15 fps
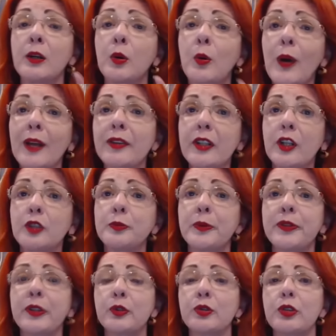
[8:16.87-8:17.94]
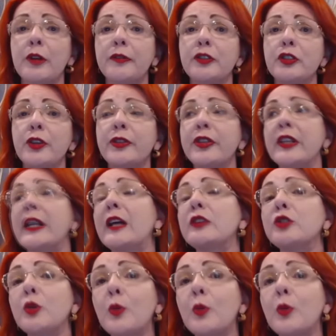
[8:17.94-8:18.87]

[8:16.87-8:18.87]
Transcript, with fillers: Quase 10% sofre de ansiedade,